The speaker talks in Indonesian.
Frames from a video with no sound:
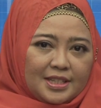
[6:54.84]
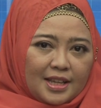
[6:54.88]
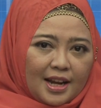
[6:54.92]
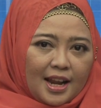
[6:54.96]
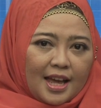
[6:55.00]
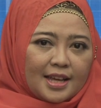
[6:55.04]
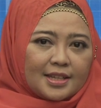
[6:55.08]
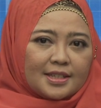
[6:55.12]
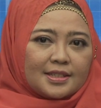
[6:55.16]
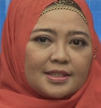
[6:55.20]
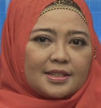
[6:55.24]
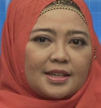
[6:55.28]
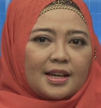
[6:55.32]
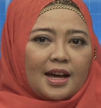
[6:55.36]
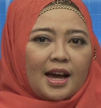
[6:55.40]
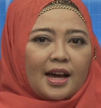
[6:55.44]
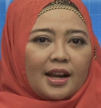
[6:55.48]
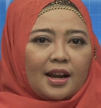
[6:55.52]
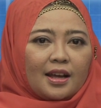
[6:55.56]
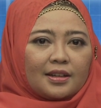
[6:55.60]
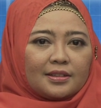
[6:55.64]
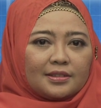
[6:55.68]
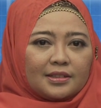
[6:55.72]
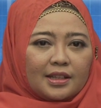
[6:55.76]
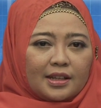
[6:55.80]
jelas
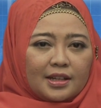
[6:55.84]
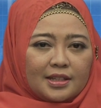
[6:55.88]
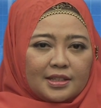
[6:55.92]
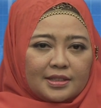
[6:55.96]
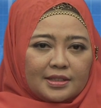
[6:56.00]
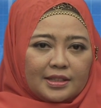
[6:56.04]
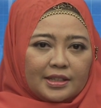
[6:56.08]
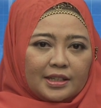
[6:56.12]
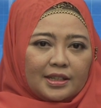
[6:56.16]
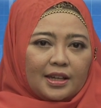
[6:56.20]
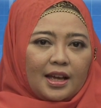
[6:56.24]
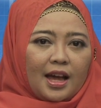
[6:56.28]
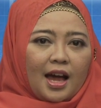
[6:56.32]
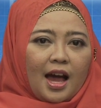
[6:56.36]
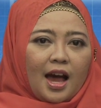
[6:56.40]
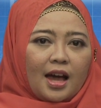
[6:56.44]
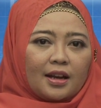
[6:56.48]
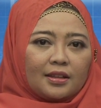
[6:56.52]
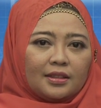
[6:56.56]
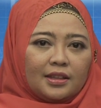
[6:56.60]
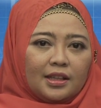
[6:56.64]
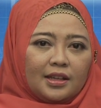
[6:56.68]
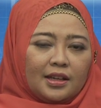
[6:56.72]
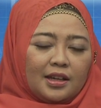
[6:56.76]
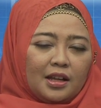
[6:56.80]
karakteristik
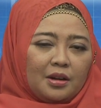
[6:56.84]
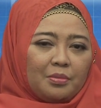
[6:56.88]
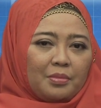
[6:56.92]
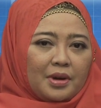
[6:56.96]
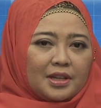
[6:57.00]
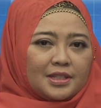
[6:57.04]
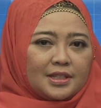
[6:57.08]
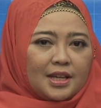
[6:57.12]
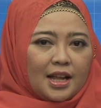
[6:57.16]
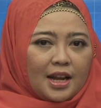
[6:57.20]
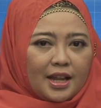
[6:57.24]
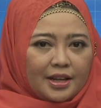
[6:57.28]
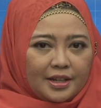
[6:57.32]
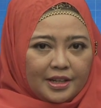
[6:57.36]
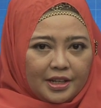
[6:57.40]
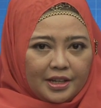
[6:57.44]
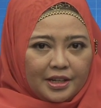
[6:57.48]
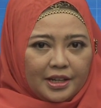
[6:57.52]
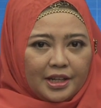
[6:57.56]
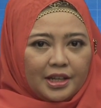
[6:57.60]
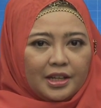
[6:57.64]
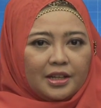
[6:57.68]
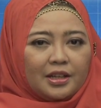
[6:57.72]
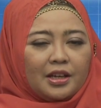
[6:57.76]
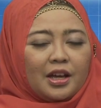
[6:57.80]
artikel majalah
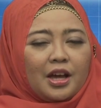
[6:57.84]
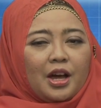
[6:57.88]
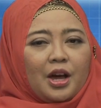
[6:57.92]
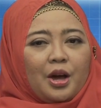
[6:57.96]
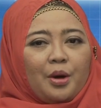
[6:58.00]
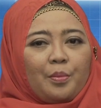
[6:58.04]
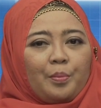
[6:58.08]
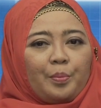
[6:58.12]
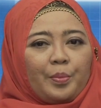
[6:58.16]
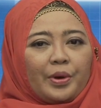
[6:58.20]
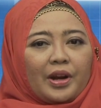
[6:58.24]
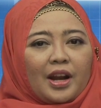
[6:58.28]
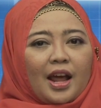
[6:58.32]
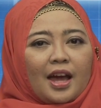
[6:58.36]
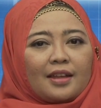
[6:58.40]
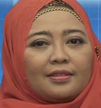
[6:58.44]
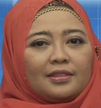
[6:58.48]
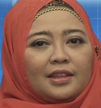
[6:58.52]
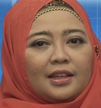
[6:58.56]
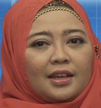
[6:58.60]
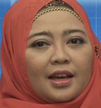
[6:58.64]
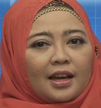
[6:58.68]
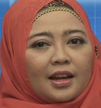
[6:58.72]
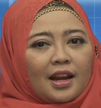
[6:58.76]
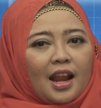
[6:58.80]
dinding,
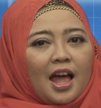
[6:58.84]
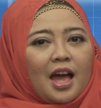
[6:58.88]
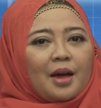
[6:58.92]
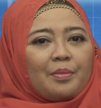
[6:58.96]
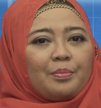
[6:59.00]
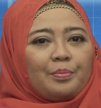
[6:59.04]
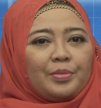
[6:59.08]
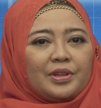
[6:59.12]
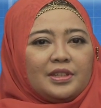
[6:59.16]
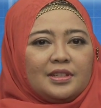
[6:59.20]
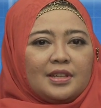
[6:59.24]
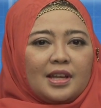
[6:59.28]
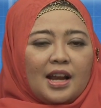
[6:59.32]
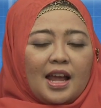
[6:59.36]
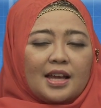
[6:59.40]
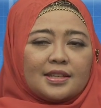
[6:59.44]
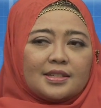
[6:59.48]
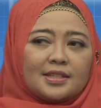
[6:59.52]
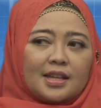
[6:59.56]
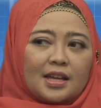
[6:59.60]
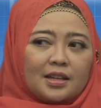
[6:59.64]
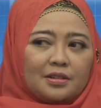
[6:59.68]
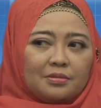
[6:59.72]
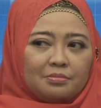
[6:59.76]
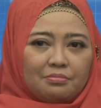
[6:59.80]
perhatikanlah
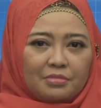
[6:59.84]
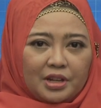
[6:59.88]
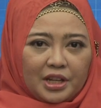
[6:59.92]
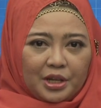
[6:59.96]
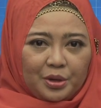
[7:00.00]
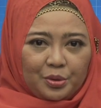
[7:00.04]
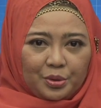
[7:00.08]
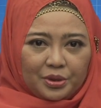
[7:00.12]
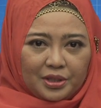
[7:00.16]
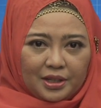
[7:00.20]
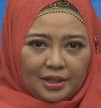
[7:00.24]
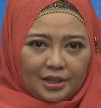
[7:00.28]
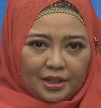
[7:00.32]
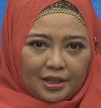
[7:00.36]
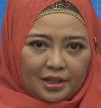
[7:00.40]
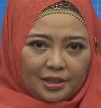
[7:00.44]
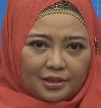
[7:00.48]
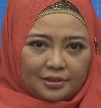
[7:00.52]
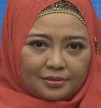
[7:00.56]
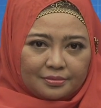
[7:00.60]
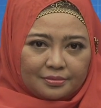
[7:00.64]
penjelasan berikut ini.